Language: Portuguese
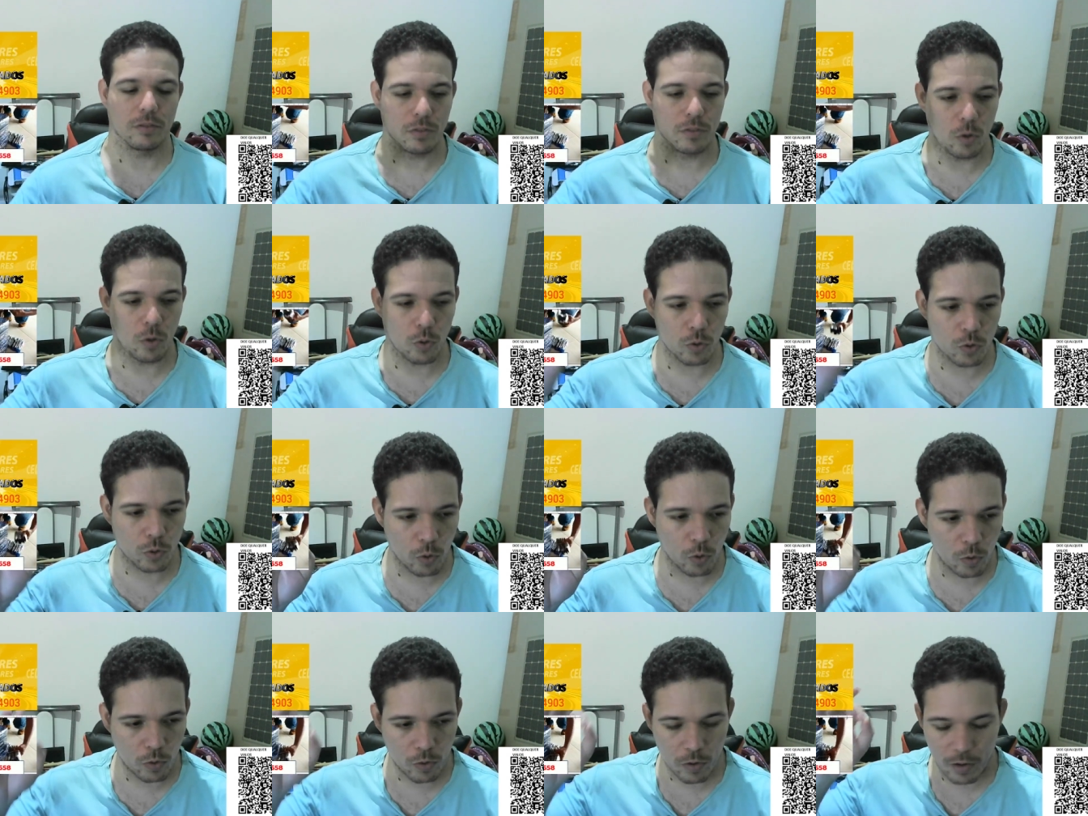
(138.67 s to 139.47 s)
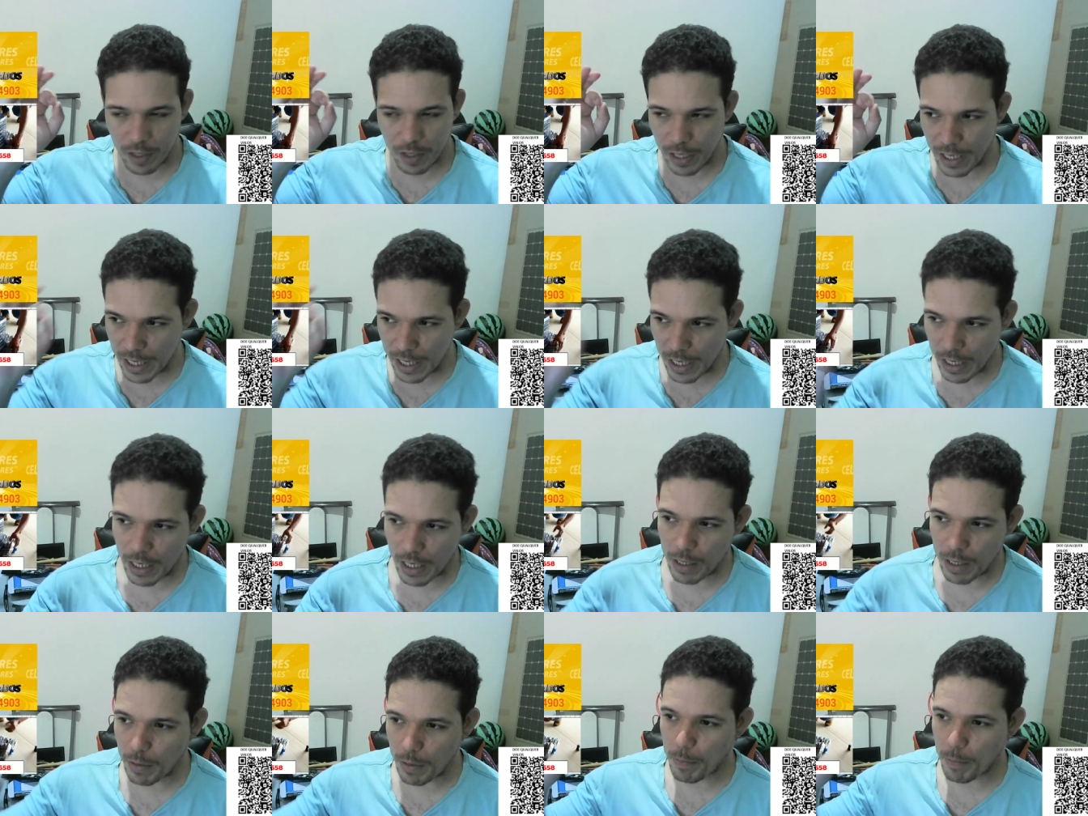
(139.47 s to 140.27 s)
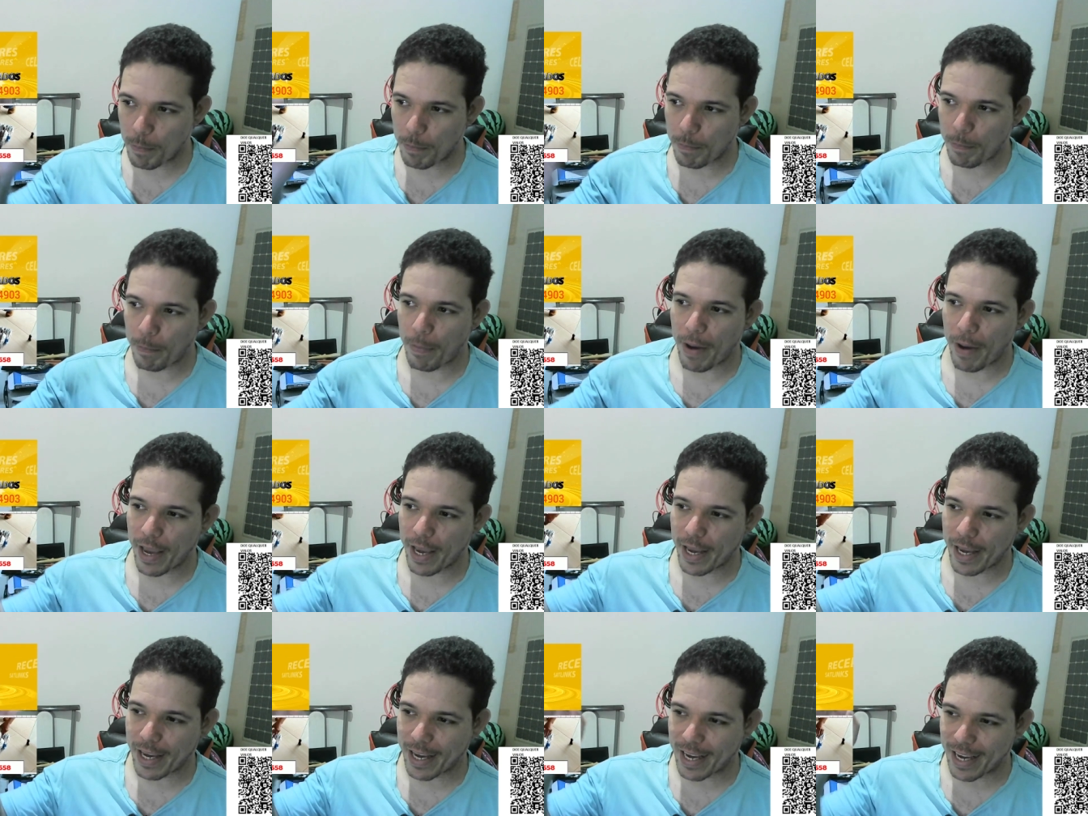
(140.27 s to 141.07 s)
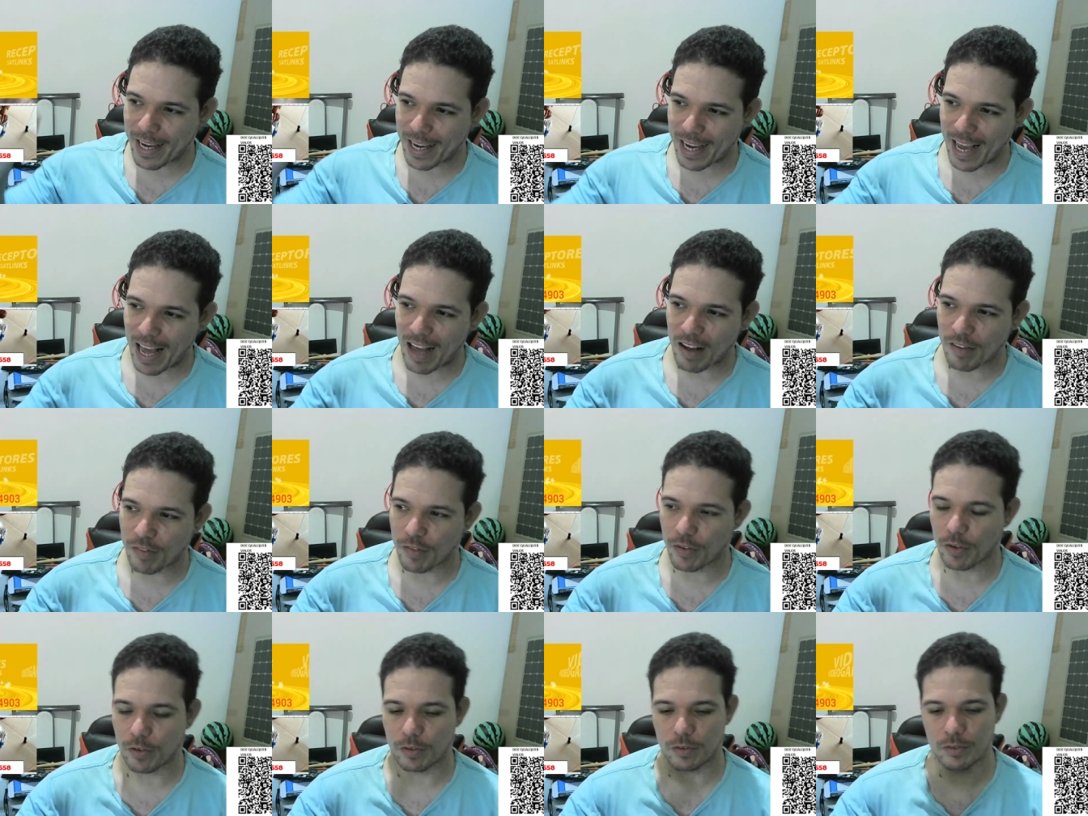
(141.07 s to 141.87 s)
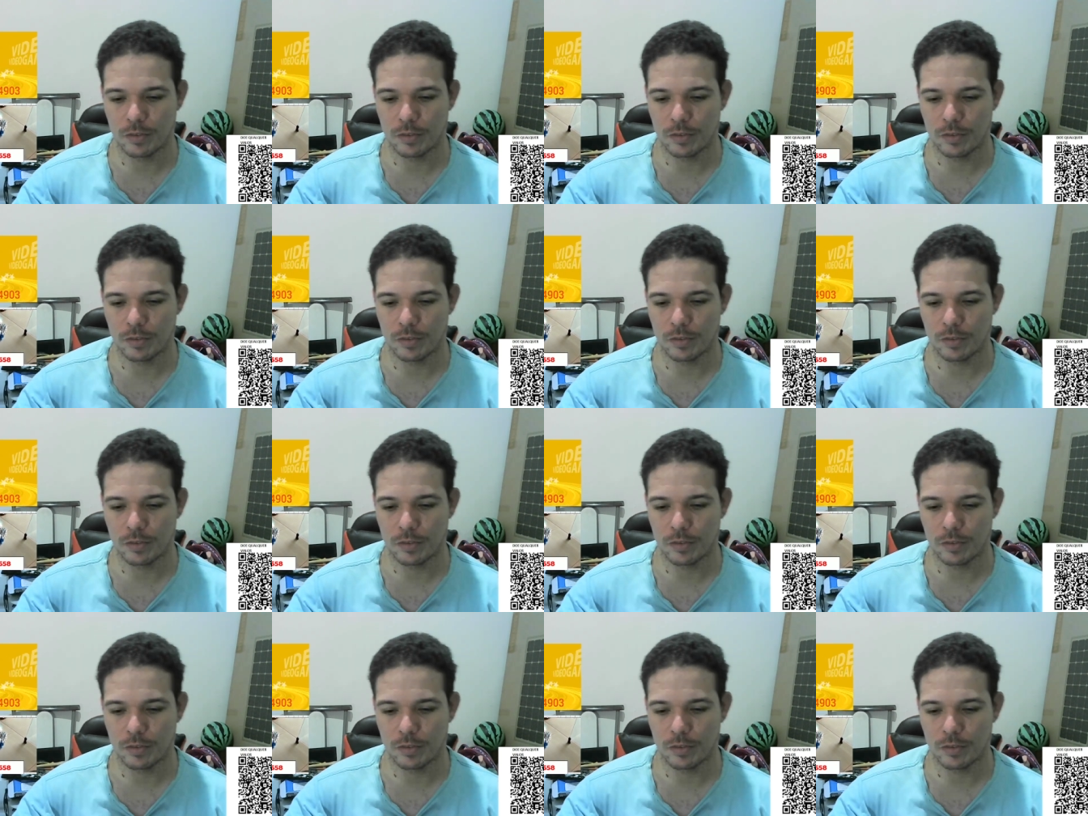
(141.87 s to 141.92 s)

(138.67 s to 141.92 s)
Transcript: Rodou impecável.